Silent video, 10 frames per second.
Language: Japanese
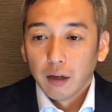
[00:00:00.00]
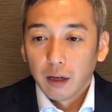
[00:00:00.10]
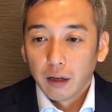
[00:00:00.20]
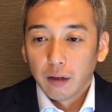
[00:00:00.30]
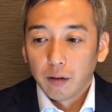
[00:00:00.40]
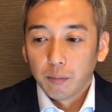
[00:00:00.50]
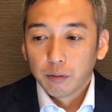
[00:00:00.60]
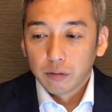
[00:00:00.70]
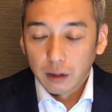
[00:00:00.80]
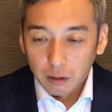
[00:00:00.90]
え
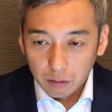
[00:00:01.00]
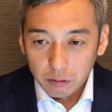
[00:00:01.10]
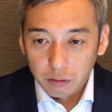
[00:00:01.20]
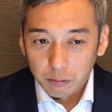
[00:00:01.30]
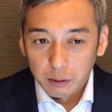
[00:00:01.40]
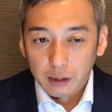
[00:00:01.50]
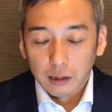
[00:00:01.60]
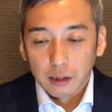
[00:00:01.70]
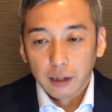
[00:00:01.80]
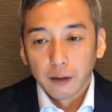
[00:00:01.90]
僕はよく見
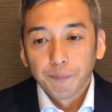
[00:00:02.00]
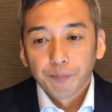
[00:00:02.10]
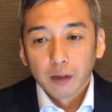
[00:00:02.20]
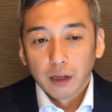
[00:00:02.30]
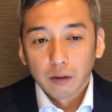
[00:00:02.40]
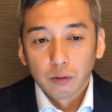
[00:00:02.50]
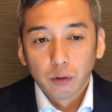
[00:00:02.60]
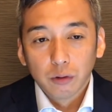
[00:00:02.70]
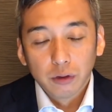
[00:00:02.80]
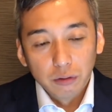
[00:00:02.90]
ててあの
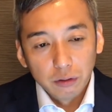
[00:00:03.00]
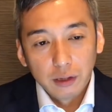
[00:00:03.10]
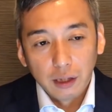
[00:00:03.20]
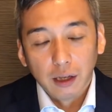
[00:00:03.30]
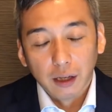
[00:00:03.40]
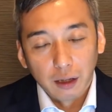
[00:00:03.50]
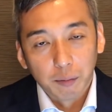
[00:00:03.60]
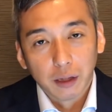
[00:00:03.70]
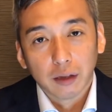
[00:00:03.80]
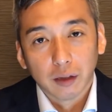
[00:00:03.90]
どういう世界が
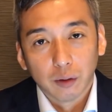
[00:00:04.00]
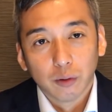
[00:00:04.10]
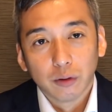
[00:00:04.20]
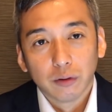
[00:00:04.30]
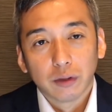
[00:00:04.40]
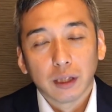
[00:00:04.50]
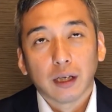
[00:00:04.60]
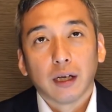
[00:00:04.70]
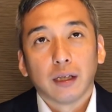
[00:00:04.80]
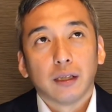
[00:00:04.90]
見見えてどういう世
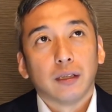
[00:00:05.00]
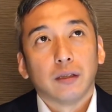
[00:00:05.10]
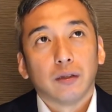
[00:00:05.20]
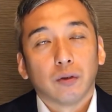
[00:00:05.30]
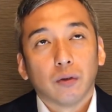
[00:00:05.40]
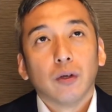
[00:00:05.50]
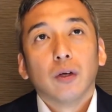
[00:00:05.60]
界の